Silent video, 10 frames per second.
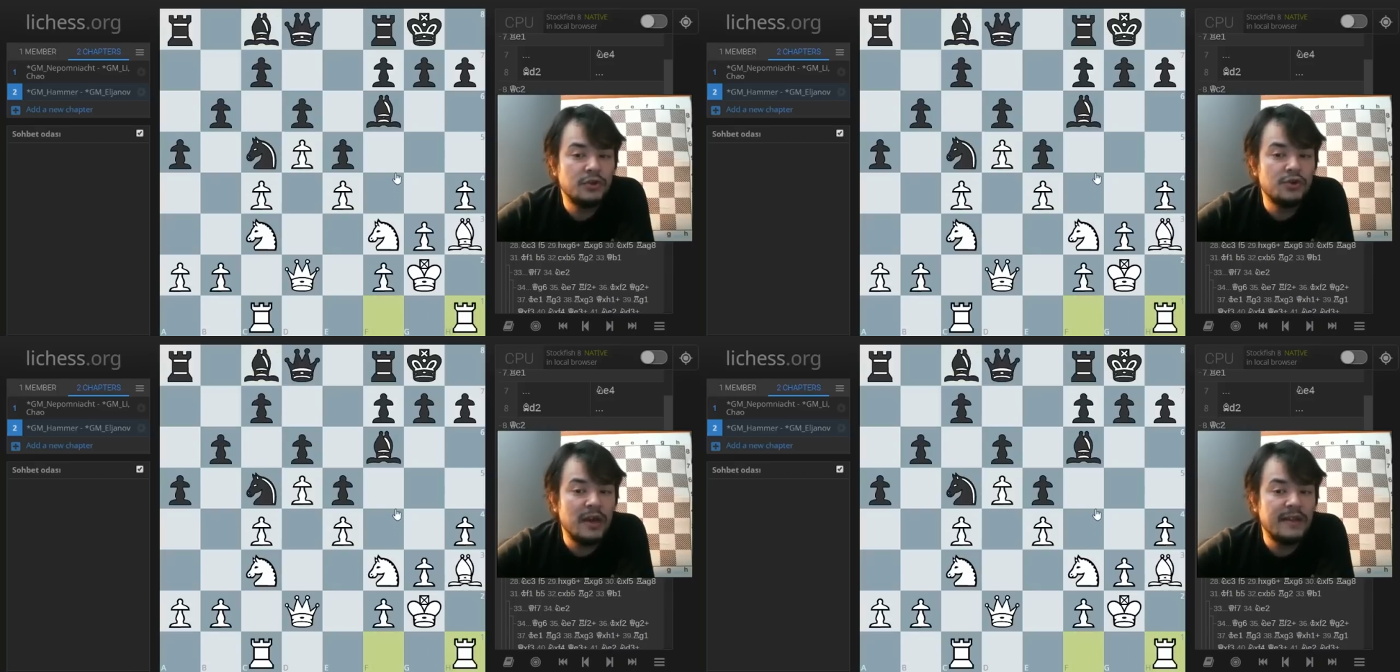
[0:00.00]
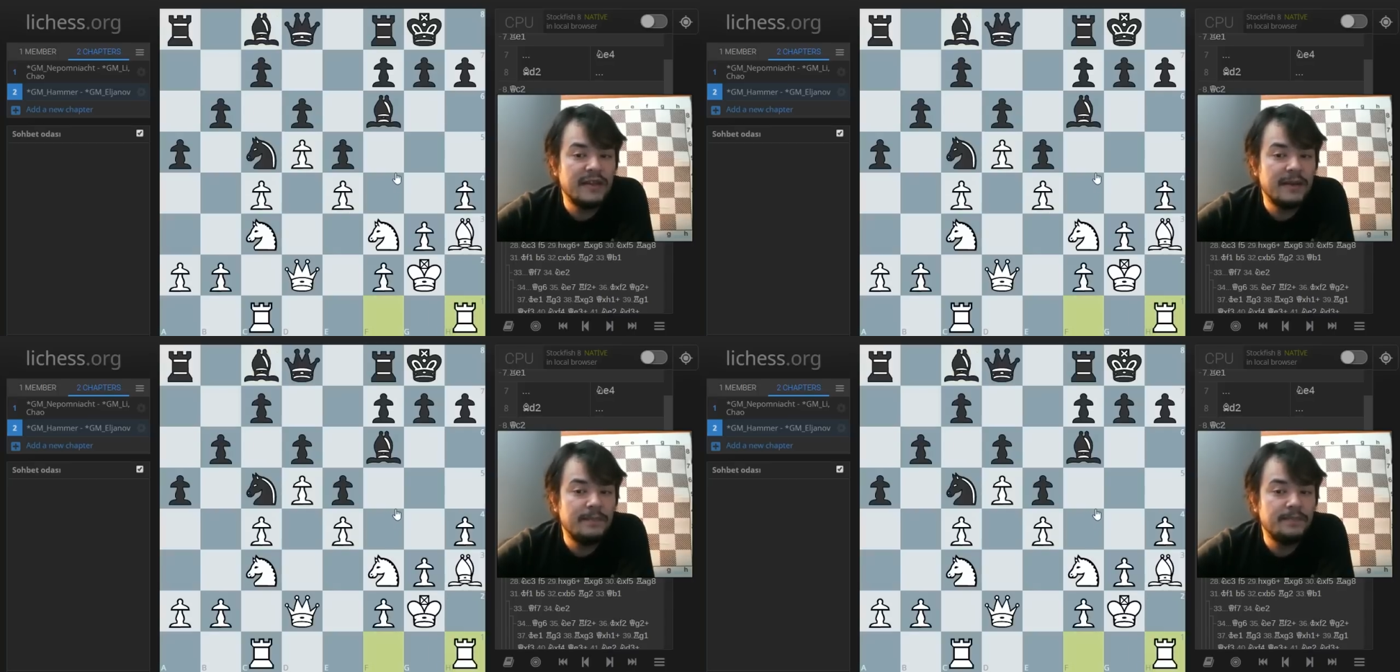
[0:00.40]
şu
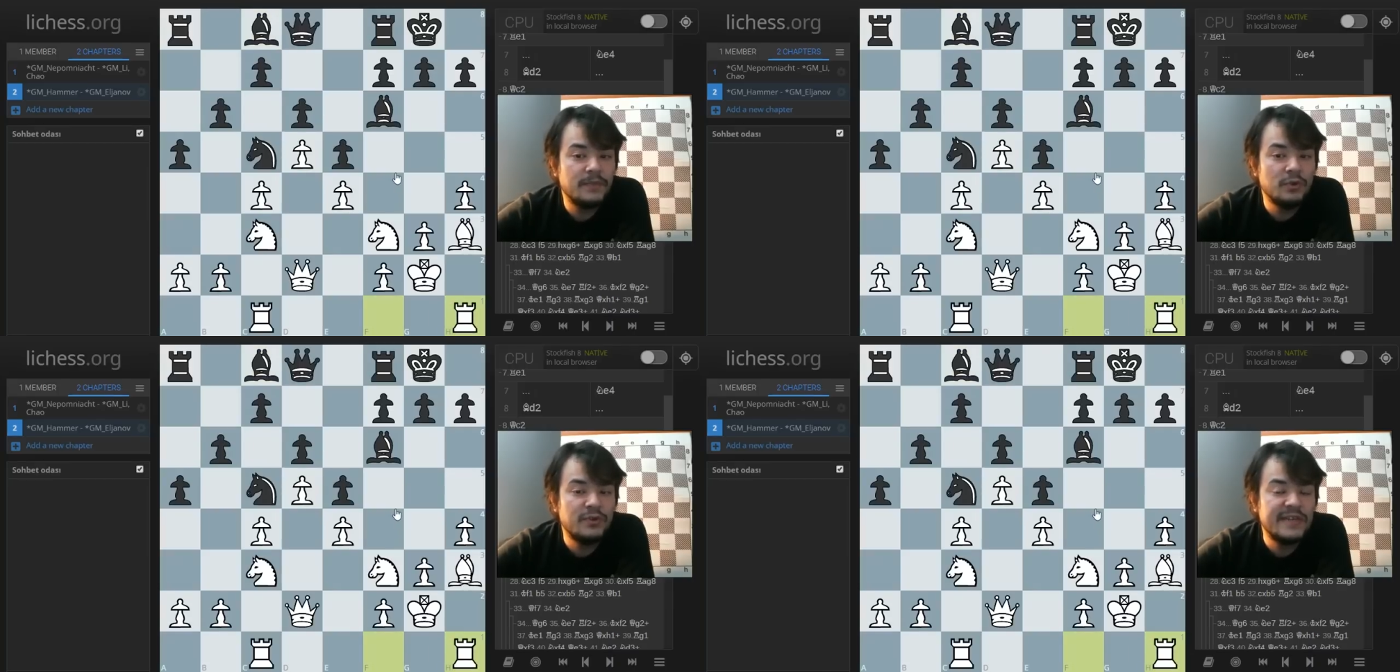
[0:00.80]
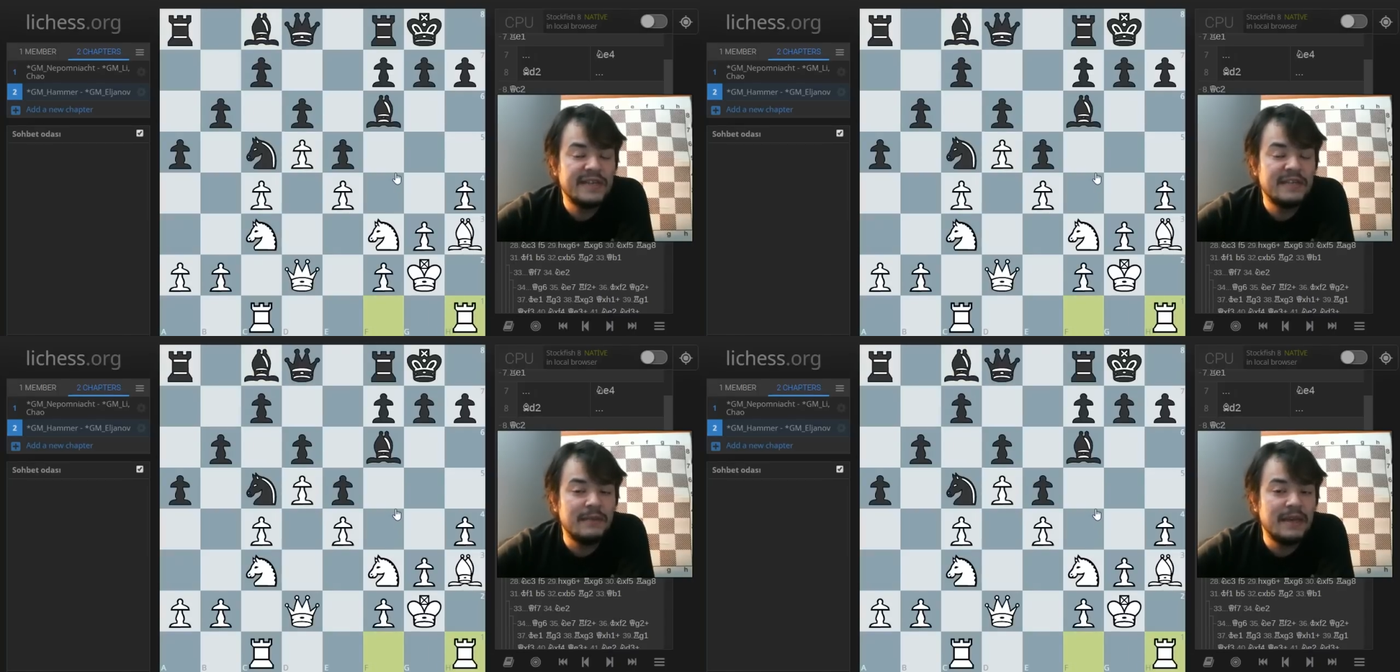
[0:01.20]
anda yüksek
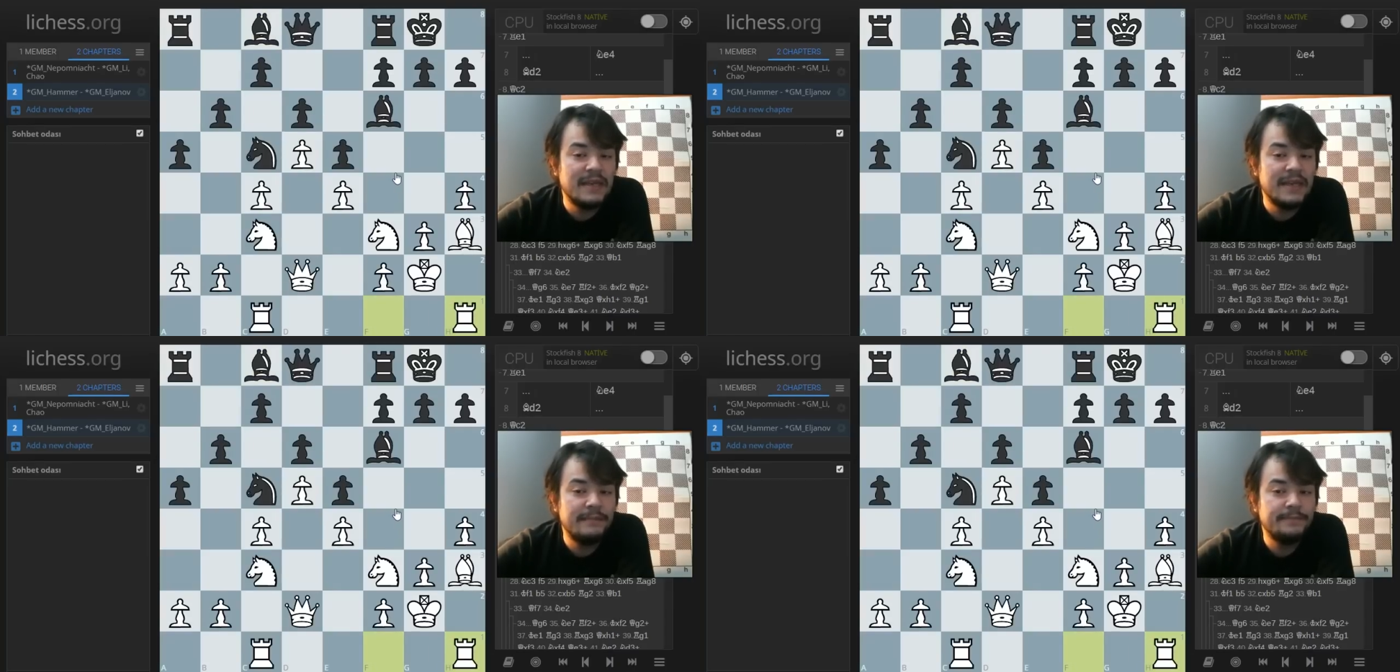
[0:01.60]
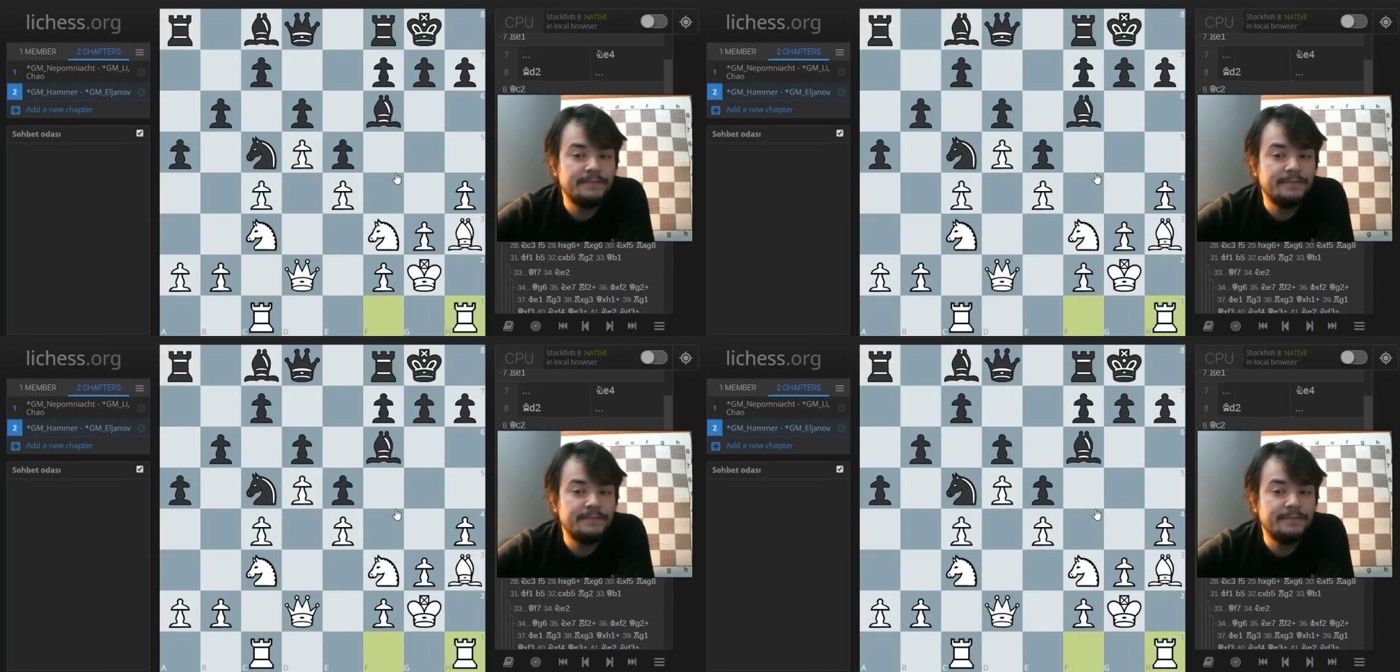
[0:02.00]
ihtimalle